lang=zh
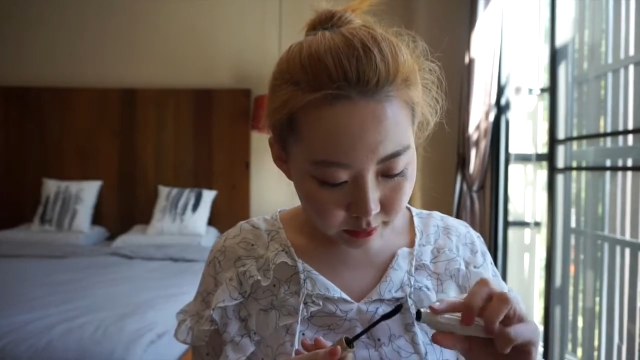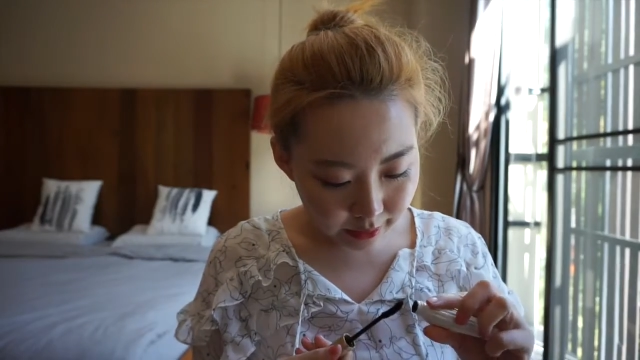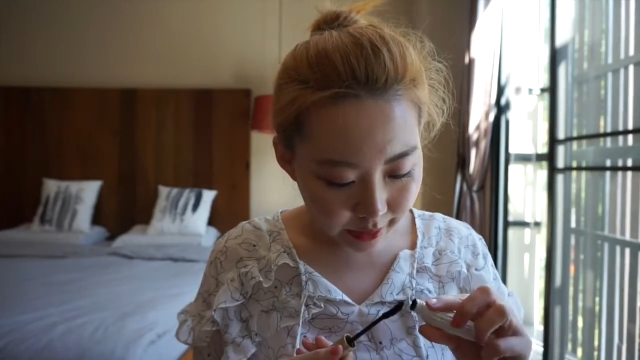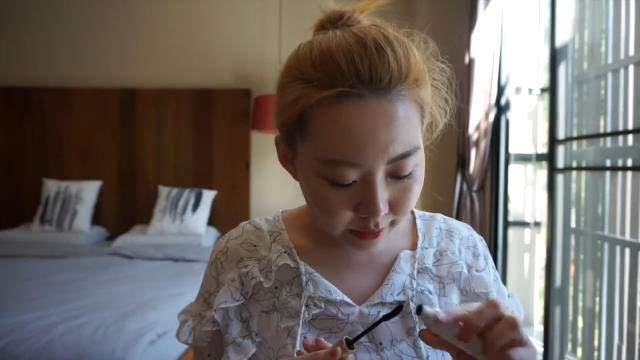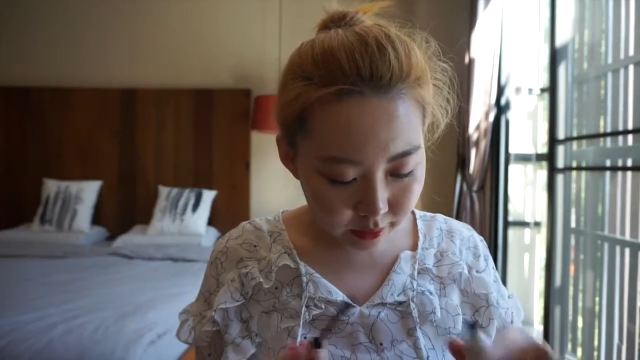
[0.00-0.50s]

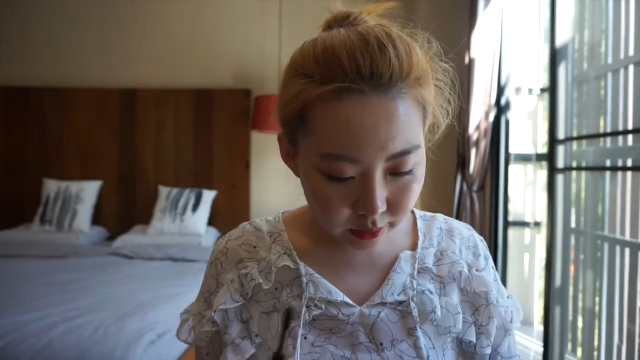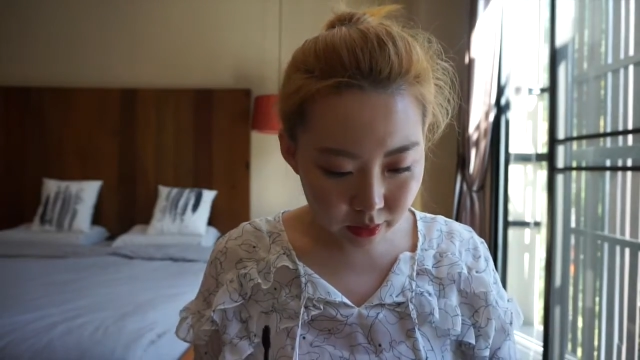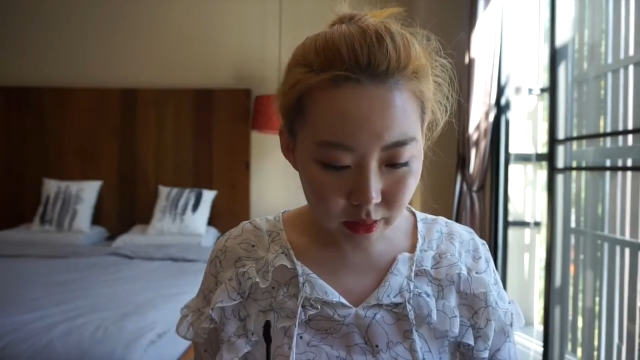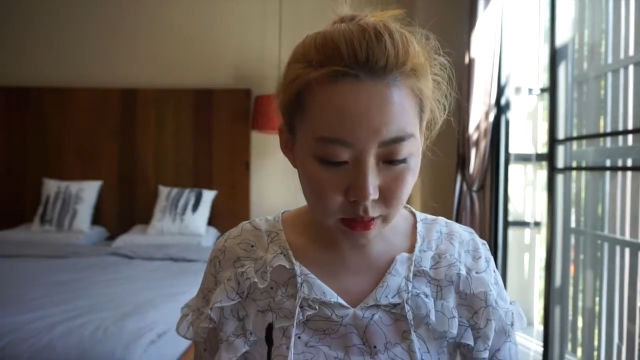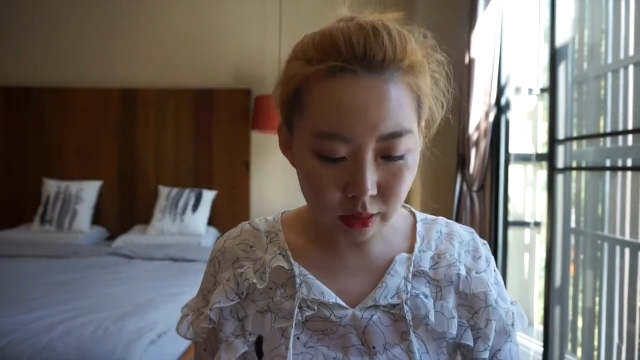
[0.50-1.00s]
它其
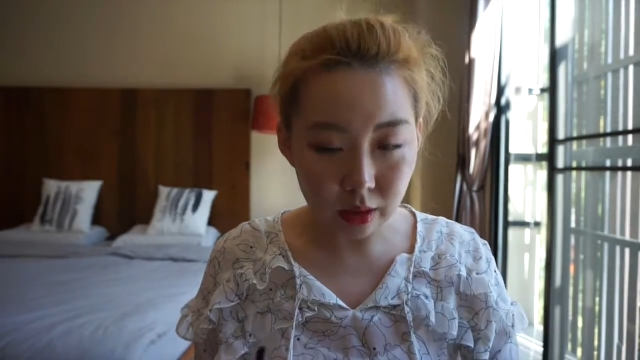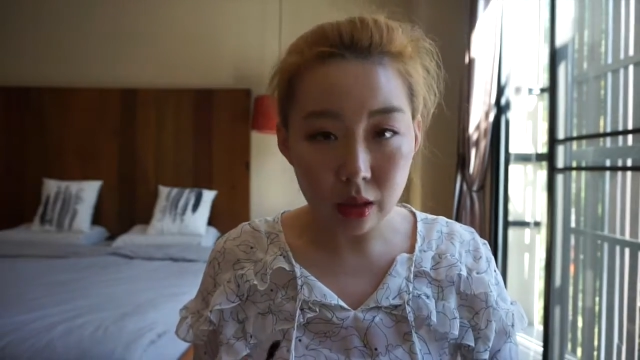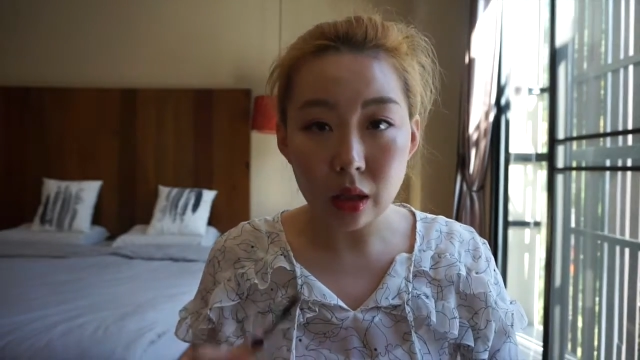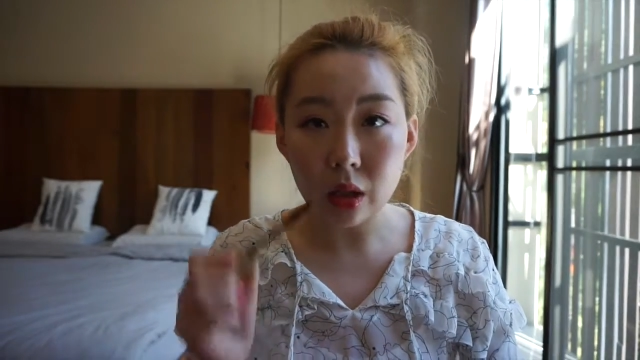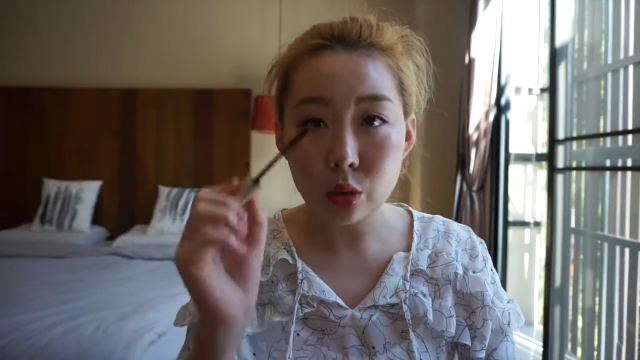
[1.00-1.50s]
实那
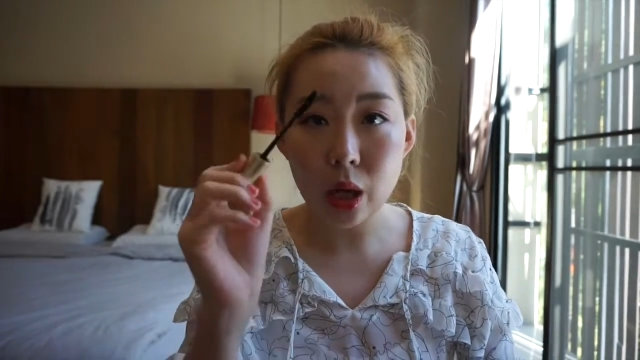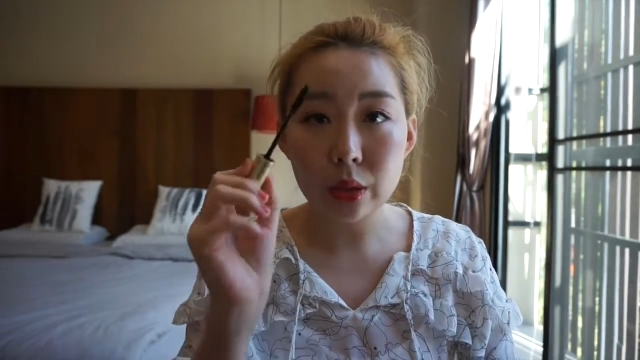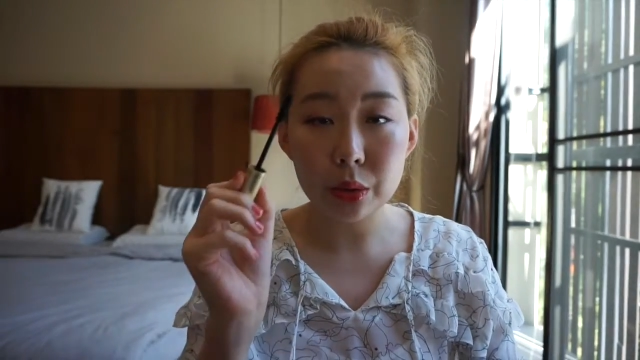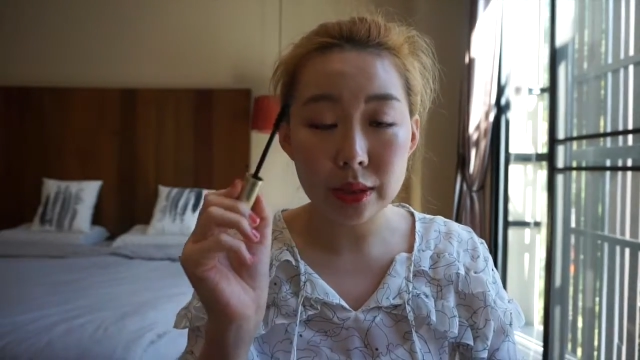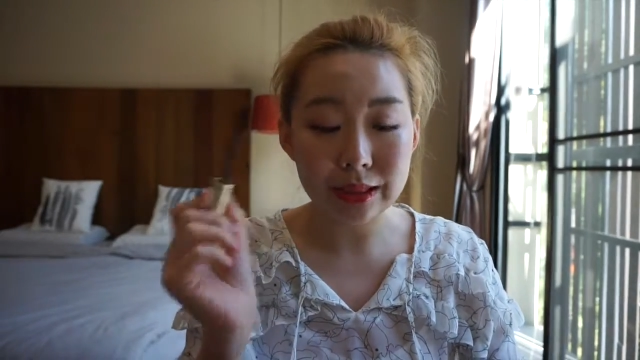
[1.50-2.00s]
个刷
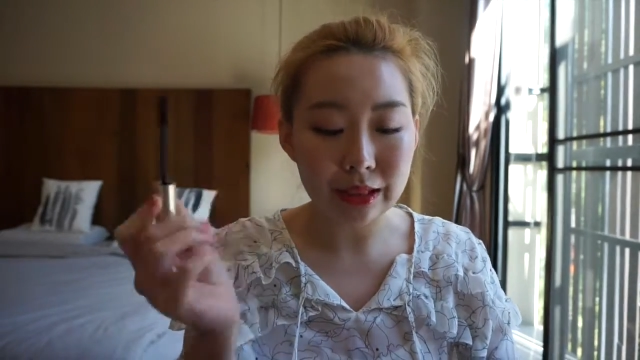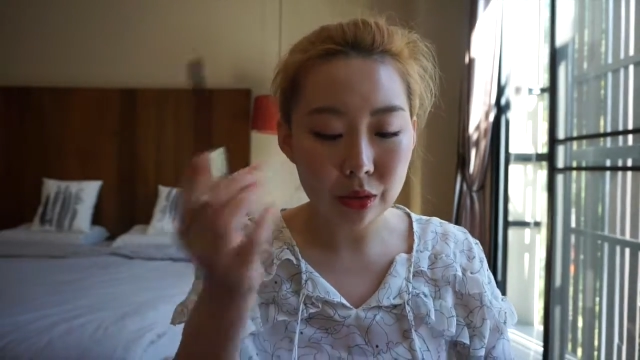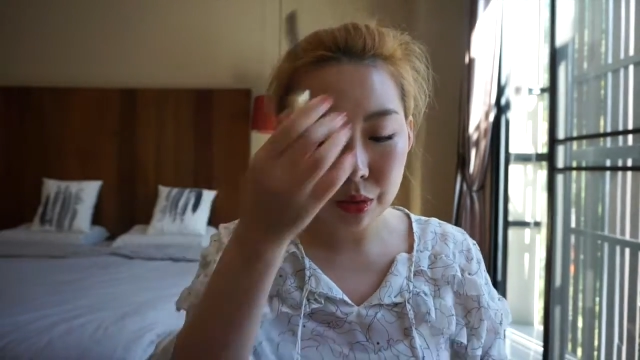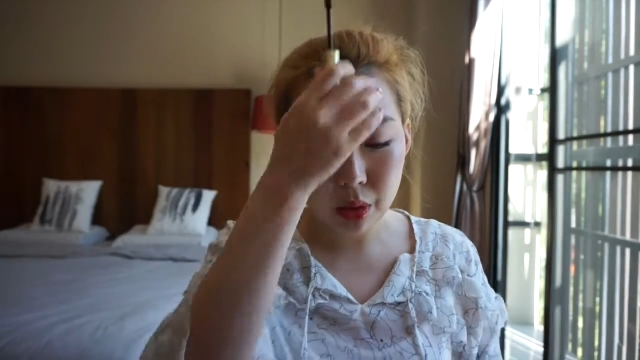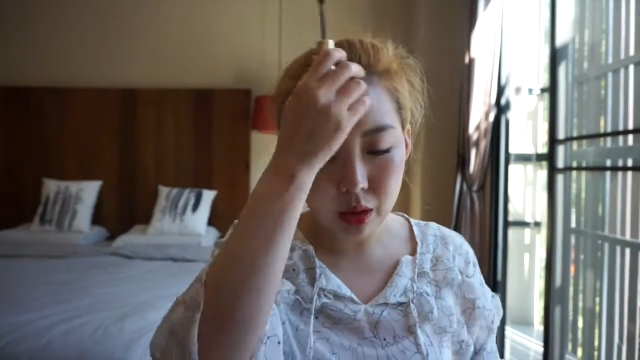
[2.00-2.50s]
头的
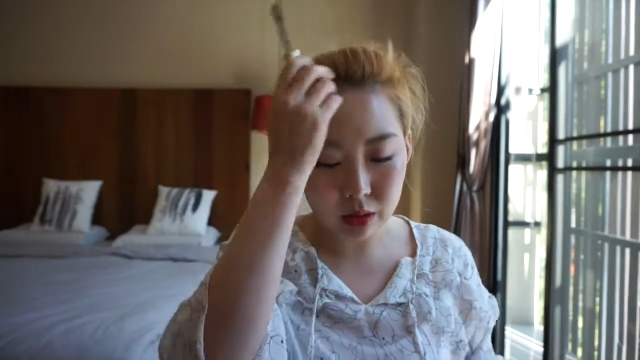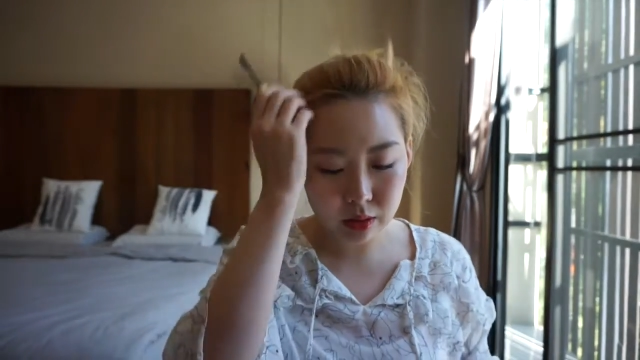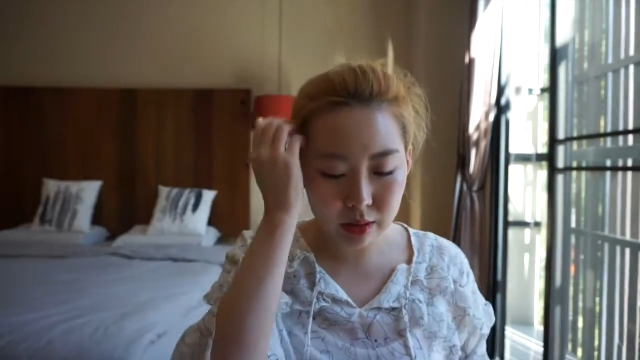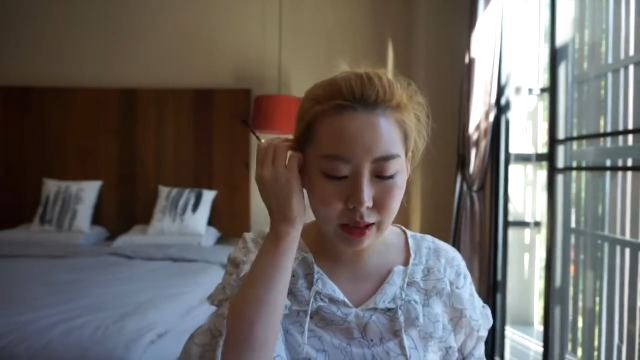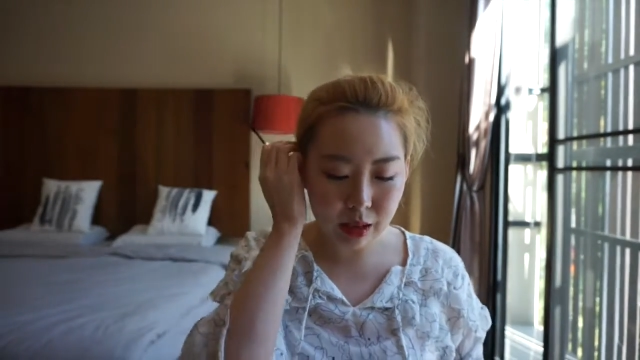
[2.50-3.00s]
形状
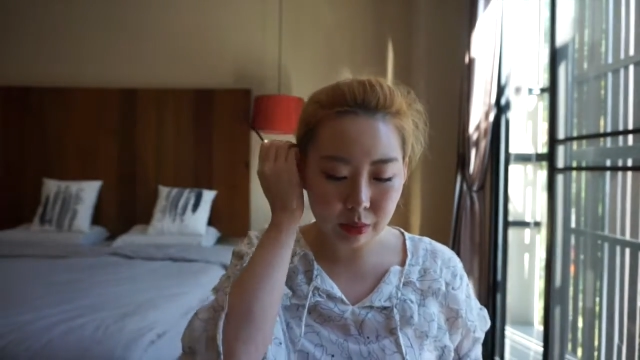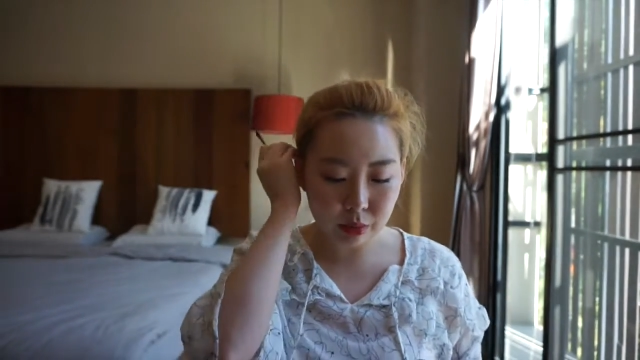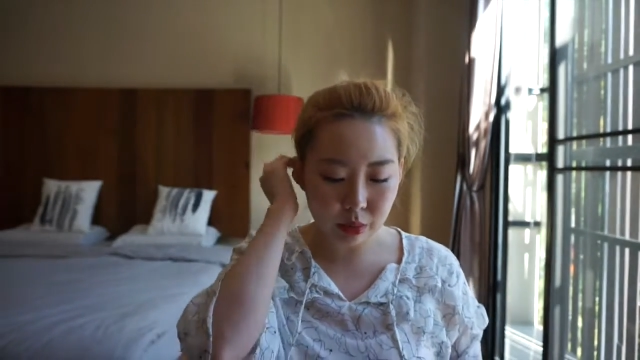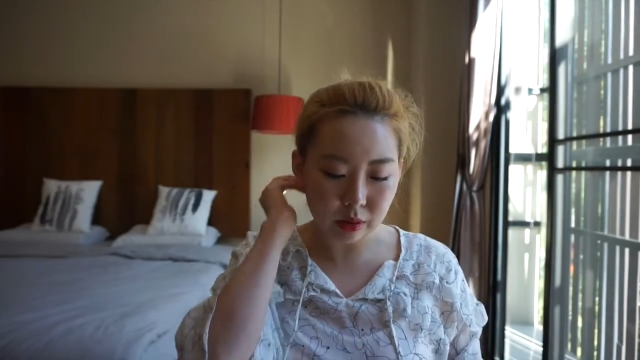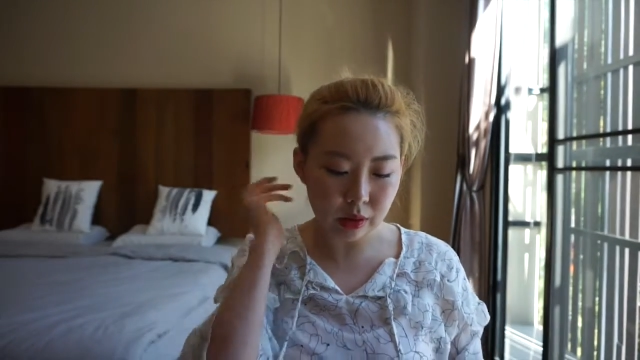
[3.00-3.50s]
是差不
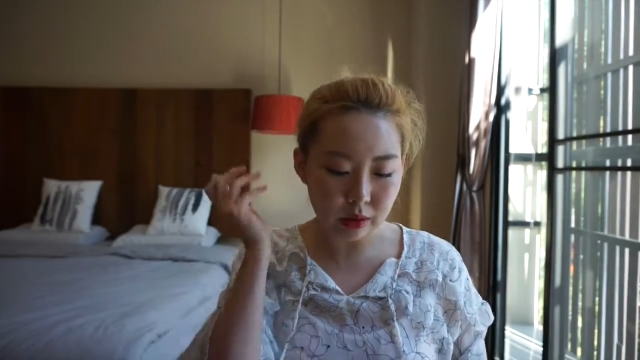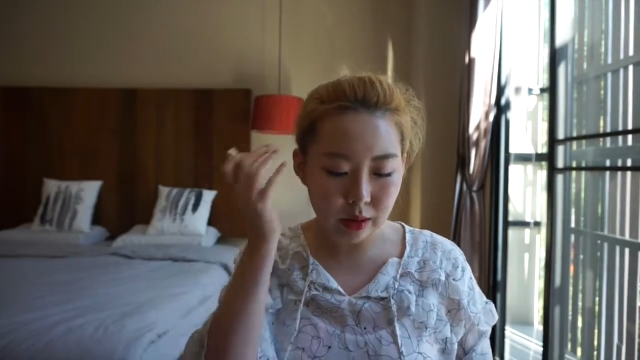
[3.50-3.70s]
多的，